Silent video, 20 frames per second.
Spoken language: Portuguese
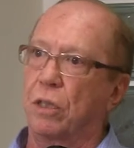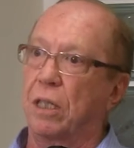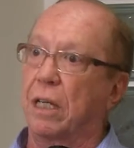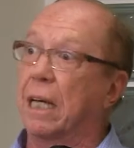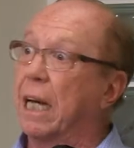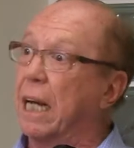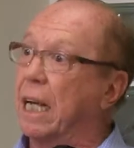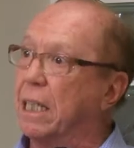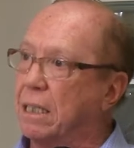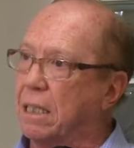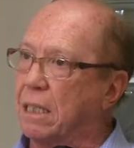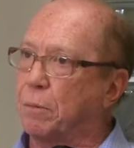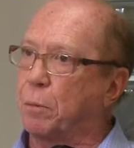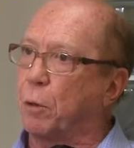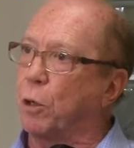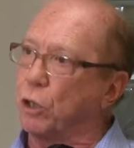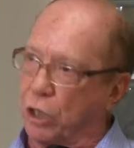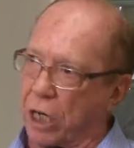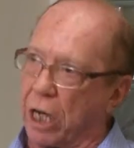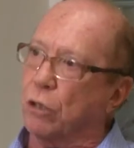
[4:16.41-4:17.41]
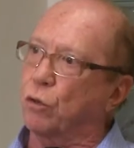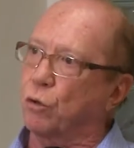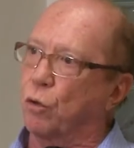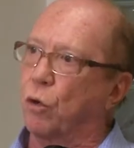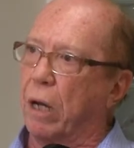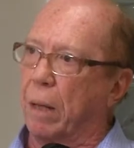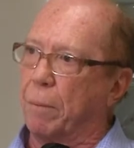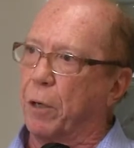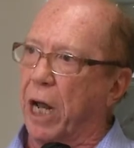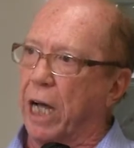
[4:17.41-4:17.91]
e grandes projetos
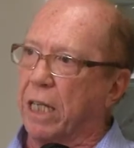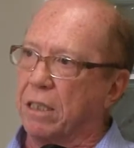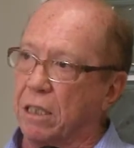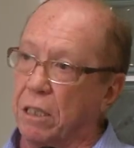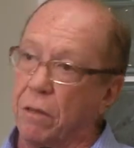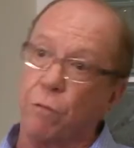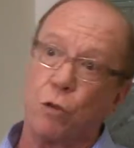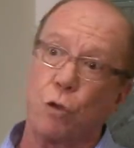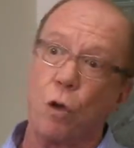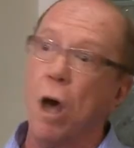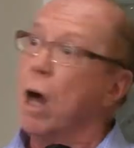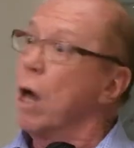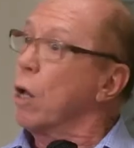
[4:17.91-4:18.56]
colaborativos